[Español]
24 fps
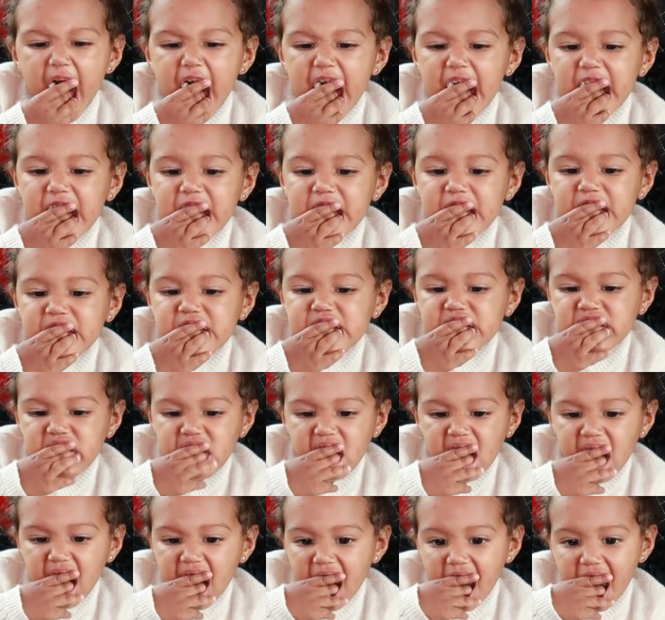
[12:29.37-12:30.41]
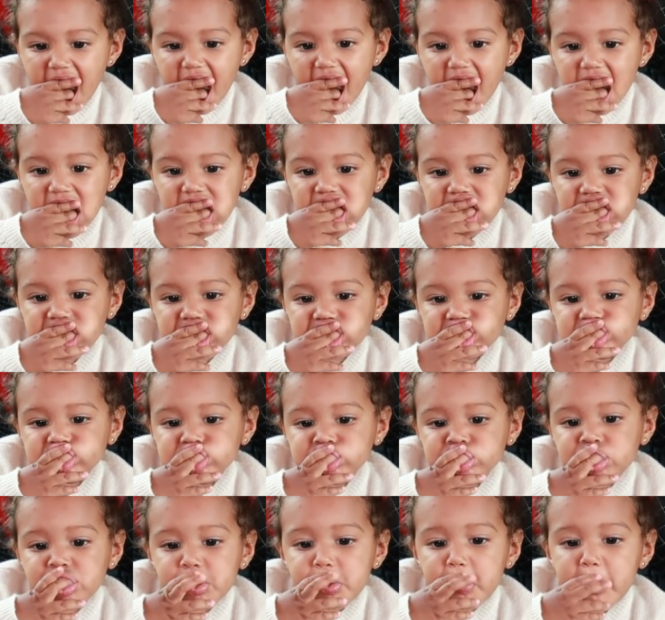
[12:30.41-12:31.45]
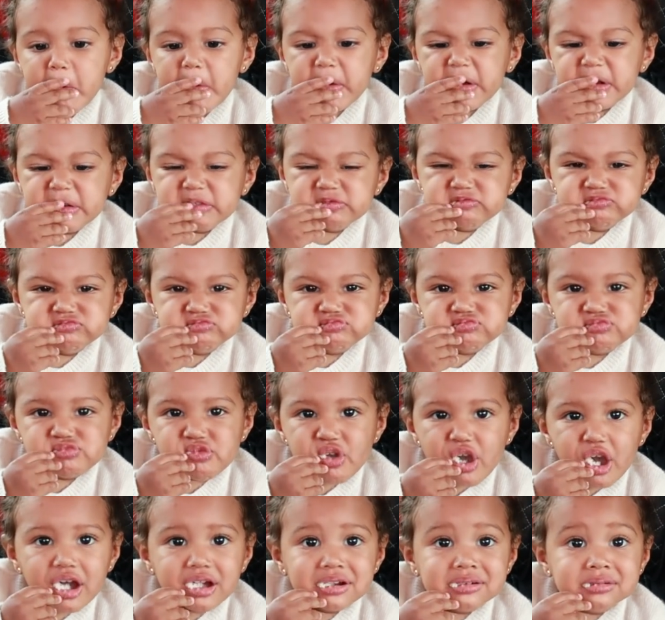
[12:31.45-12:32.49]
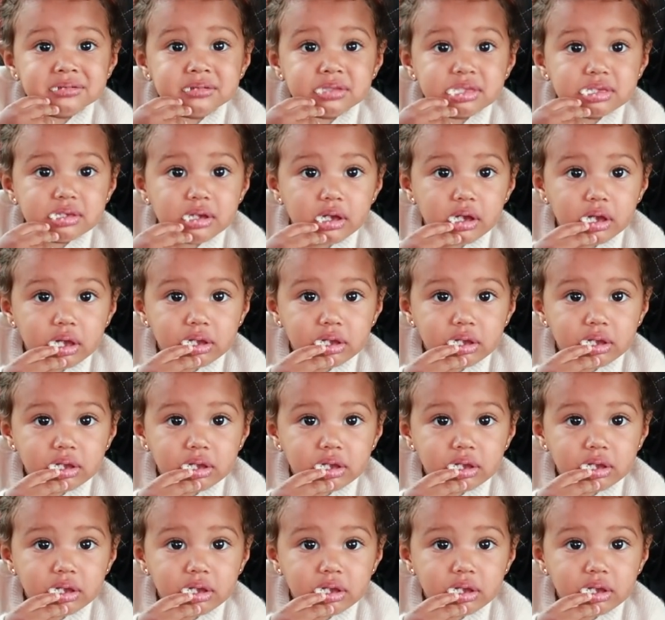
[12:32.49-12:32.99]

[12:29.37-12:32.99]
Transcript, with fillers: que aquí en Balsamol está ese mercado, mis preciosos, me encanta.